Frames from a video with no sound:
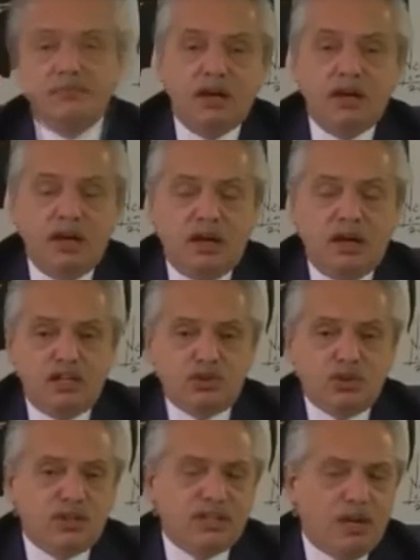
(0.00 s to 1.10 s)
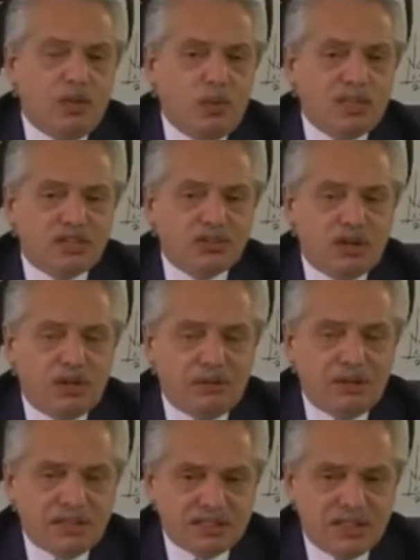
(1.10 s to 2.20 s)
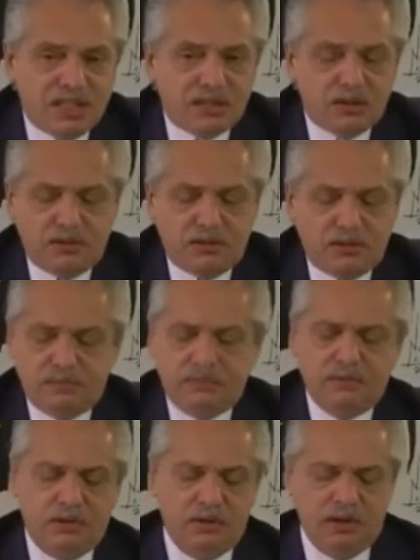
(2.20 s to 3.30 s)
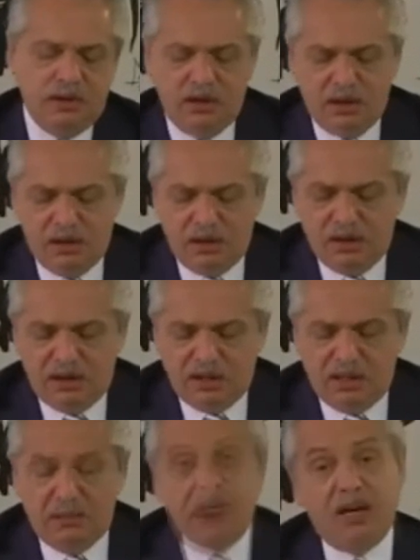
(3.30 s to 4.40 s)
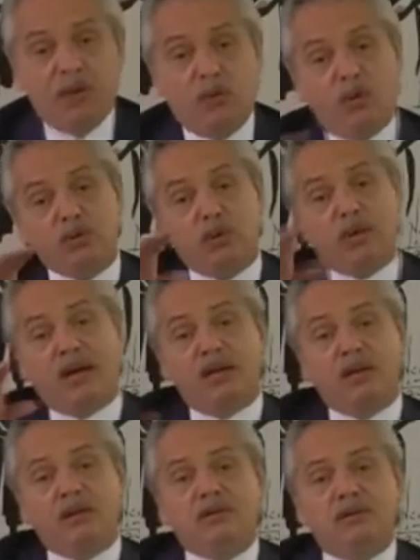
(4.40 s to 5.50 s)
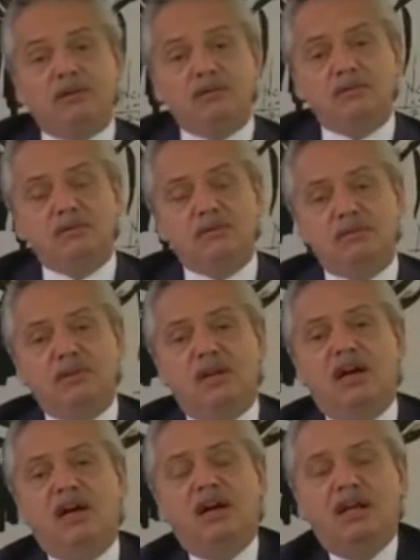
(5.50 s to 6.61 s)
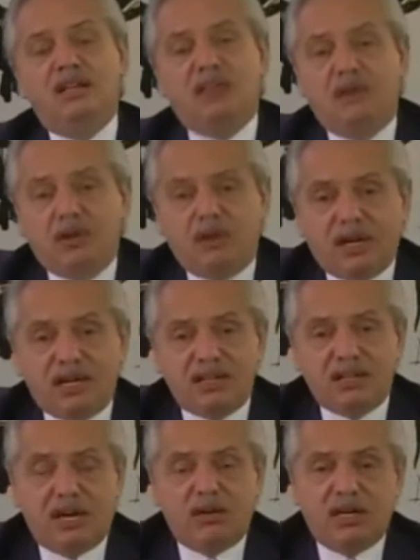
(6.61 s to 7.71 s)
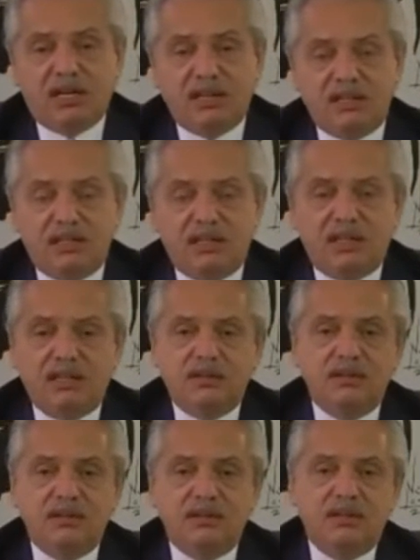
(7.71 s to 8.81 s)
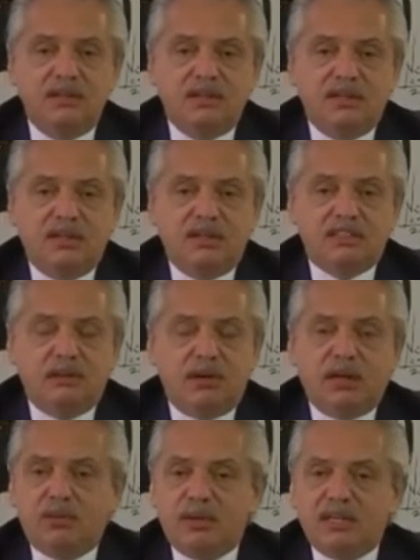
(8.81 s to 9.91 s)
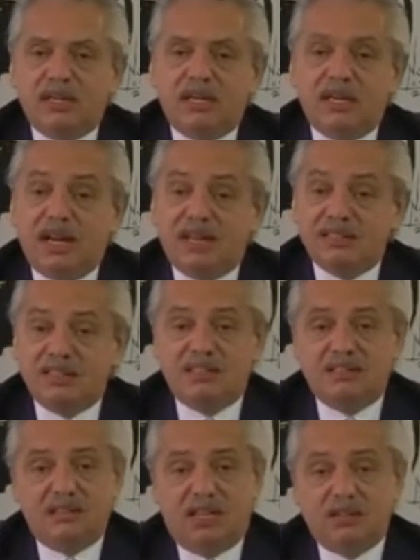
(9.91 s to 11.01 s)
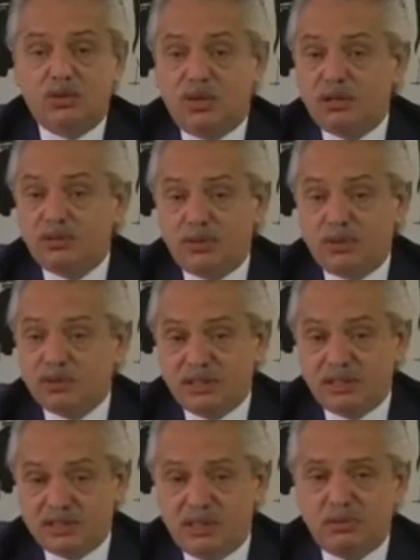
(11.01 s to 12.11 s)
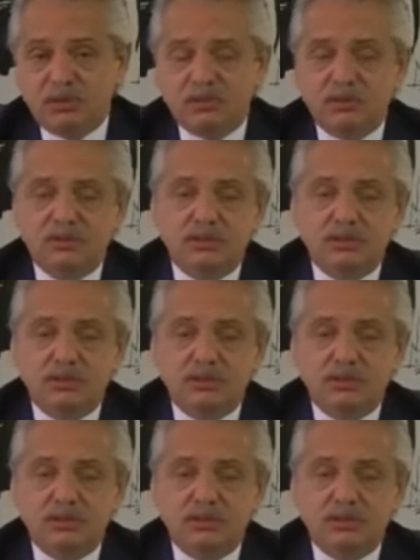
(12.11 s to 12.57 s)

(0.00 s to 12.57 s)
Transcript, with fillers: Y si uno tiene en cuenta solamente ese dato y ve cuánto ha caído el trabajo registrado en Argentina, se va a dar cuenta que gracias a todo el esfuerzo que hicimos,